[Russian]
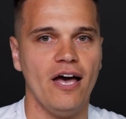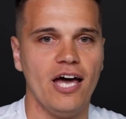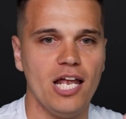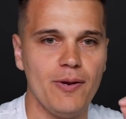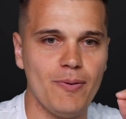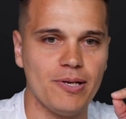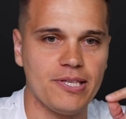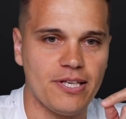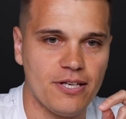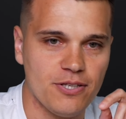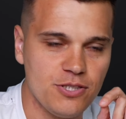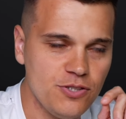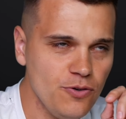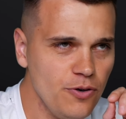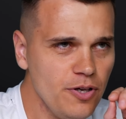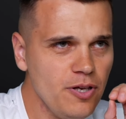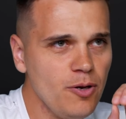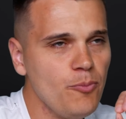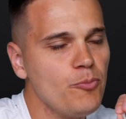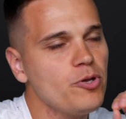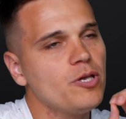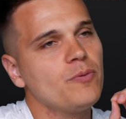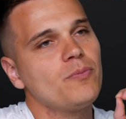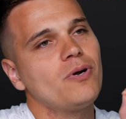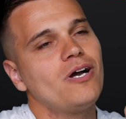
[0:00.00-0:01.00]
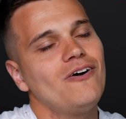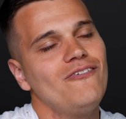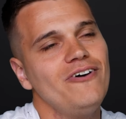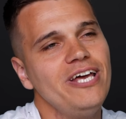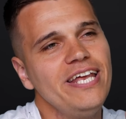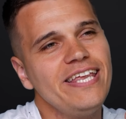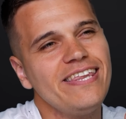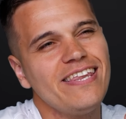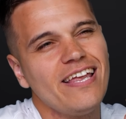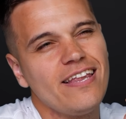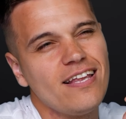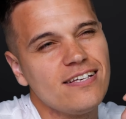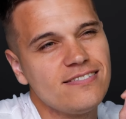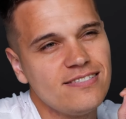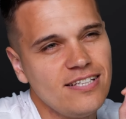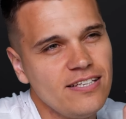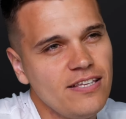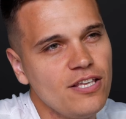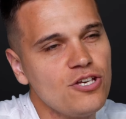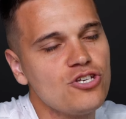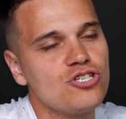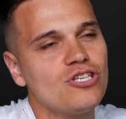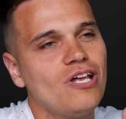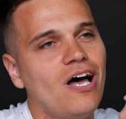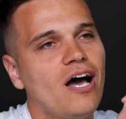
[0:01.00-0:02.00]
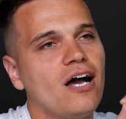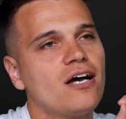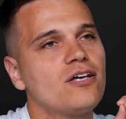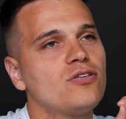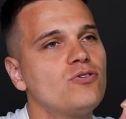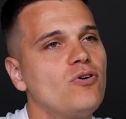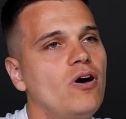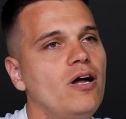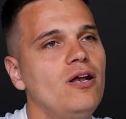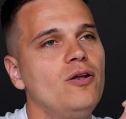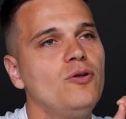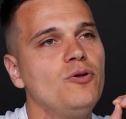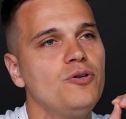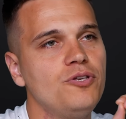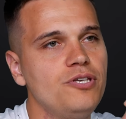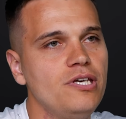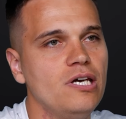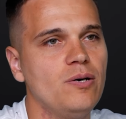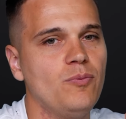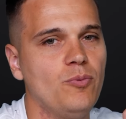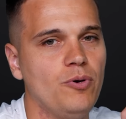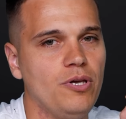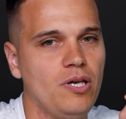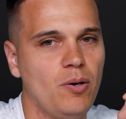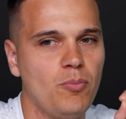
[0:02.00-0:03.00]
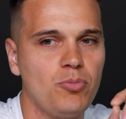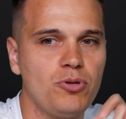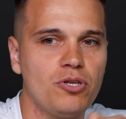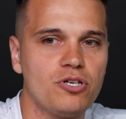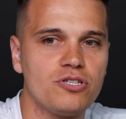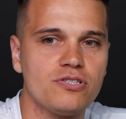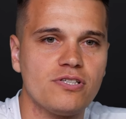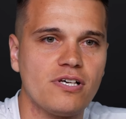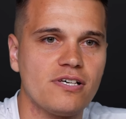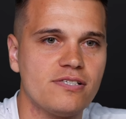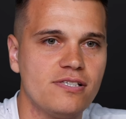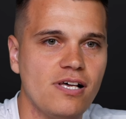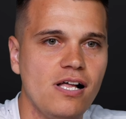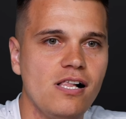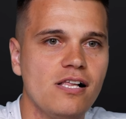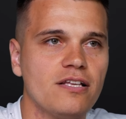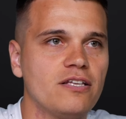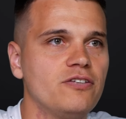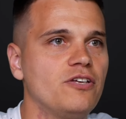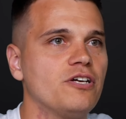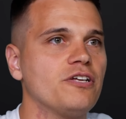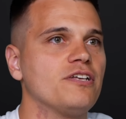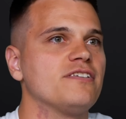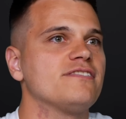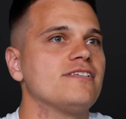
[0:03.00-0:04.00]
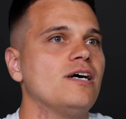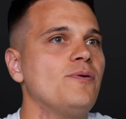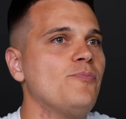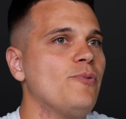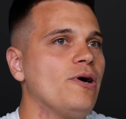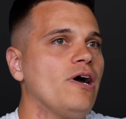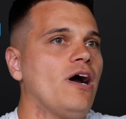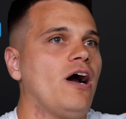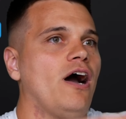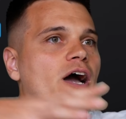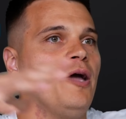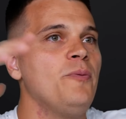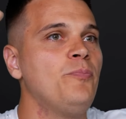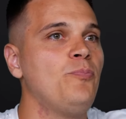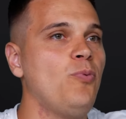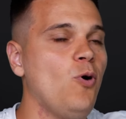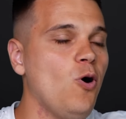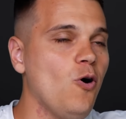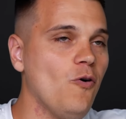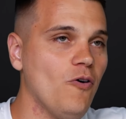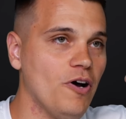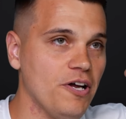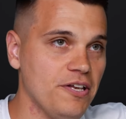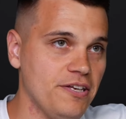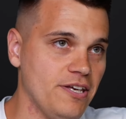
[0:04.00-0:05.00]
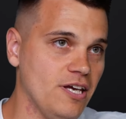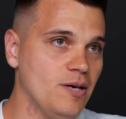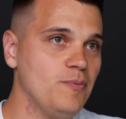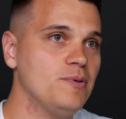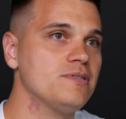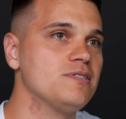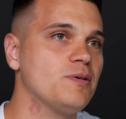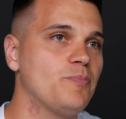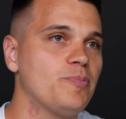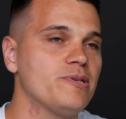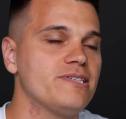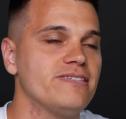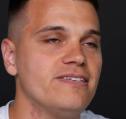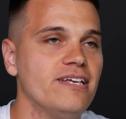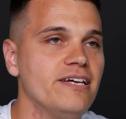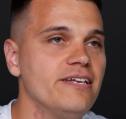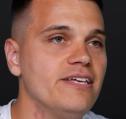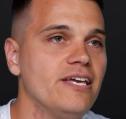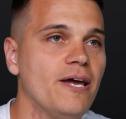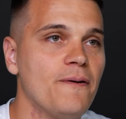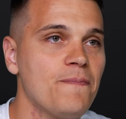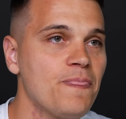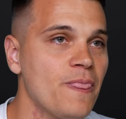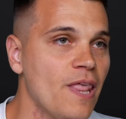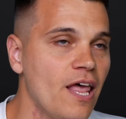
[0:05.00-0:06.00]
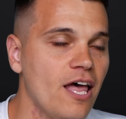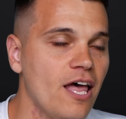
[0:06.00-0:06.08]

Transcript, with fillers: Ребятки, сегодня будем говорить на достаточно актуальную тему. Я бы даже сказал, это, наверное, самая хайповая тема за последнее